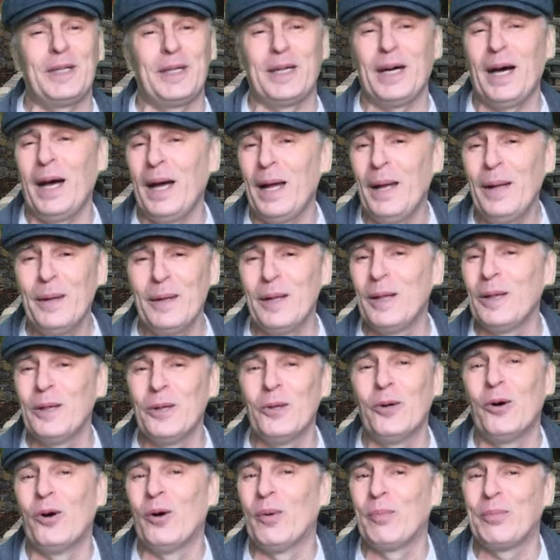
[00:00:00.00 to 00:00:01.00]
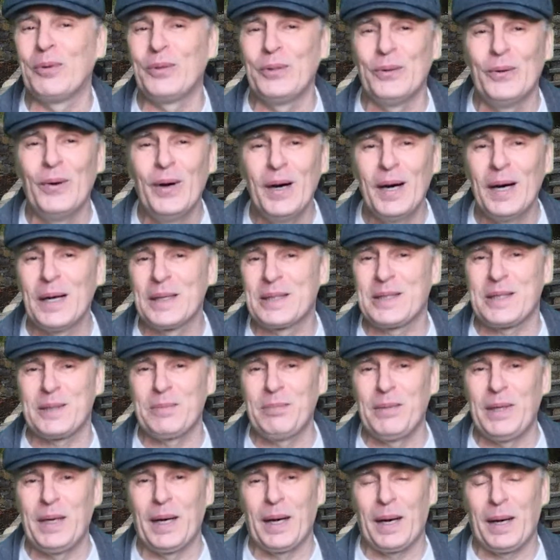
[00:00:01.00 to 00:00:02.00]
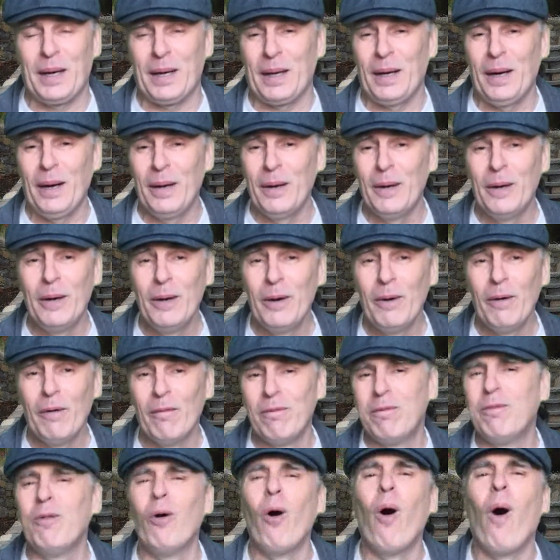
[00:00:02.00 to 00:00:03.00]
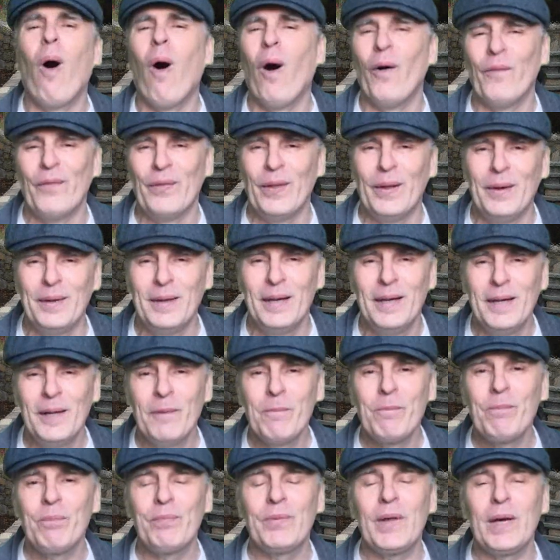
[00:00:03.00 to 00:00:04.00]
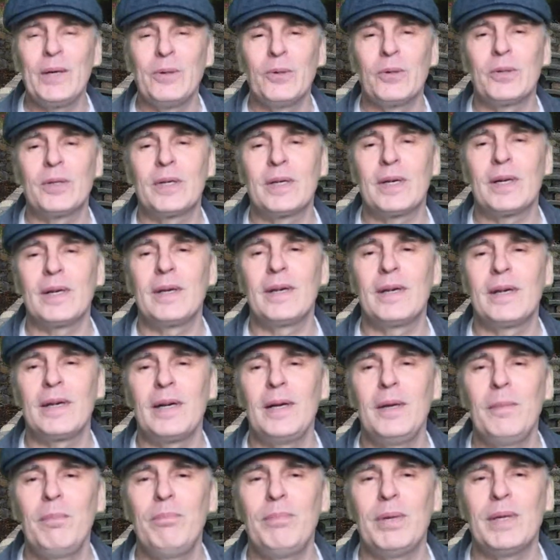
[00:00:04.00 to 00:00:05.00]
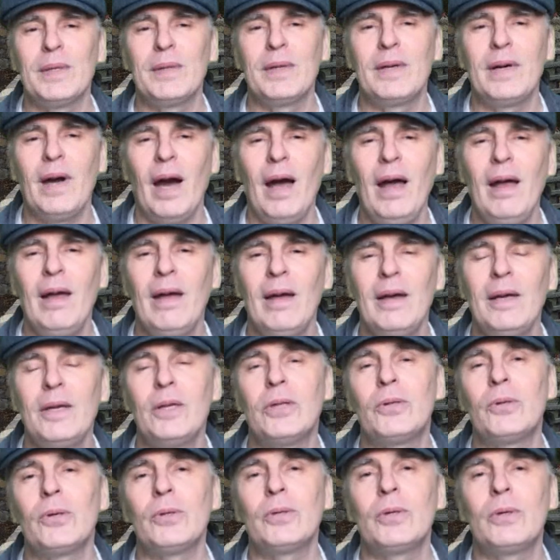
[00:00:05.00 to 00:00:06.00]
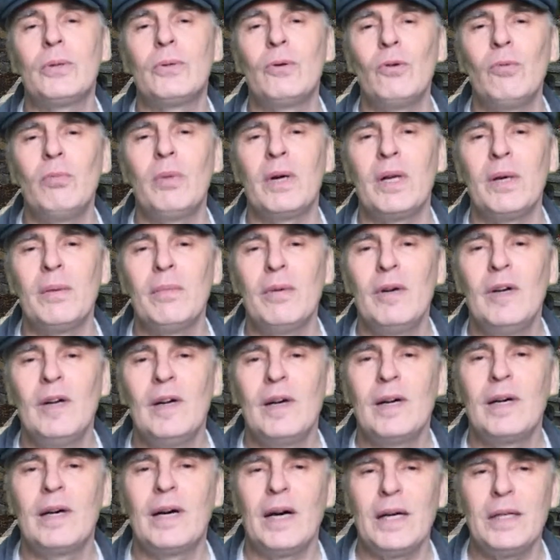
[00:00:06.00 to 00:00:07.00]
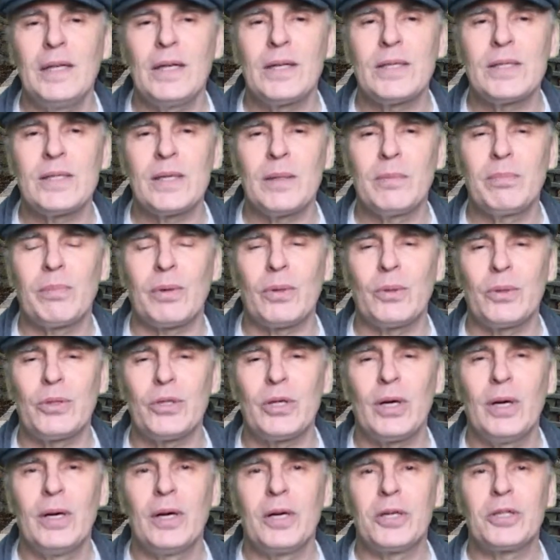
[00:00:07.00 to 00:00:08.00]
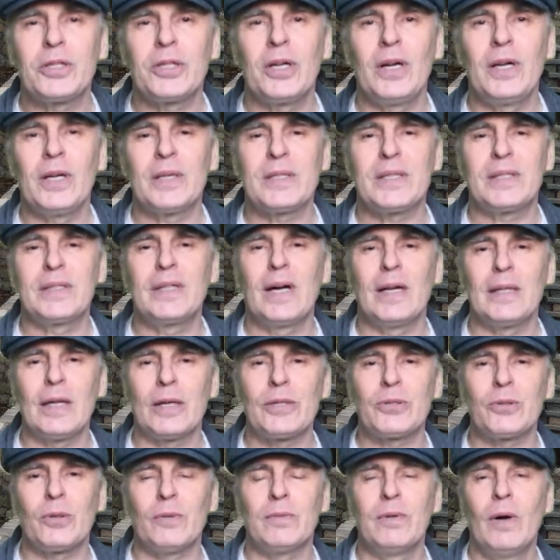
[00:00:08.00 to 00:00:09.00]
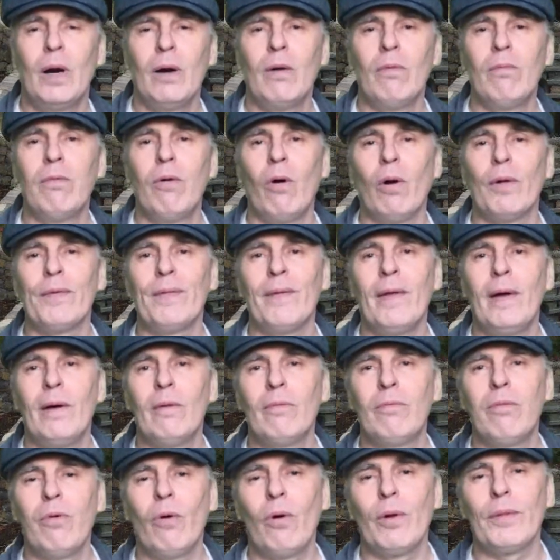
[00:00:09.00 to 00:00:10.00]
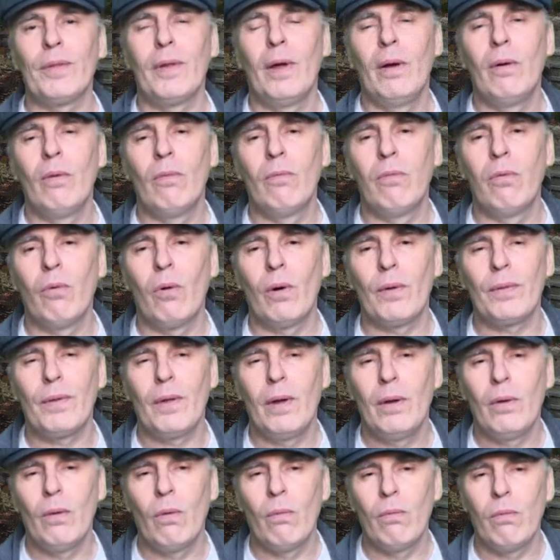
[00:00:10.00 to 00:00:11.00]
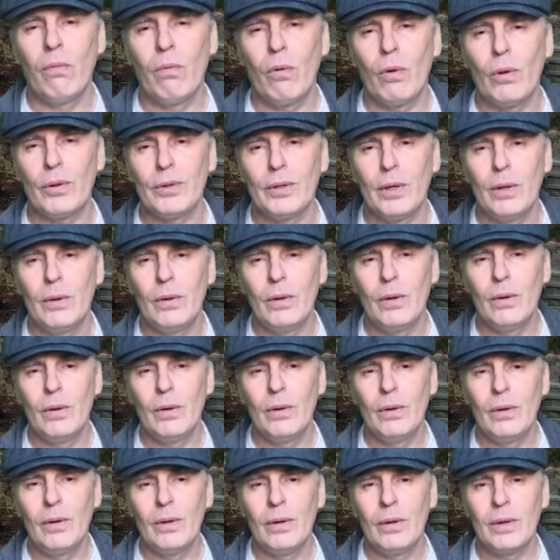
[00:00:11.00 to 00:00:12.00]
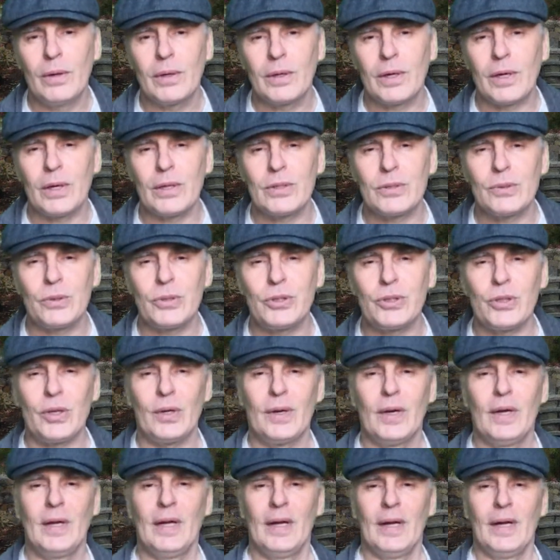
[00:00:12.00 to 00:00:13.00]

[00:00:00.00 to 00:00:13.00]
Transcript: я лопну от смеха! Вон!» Дает крыкры пинка, и тот кубарем катится прочь. Шелест голосов «Вон! Вон! Вон! Вон!» Грызуче.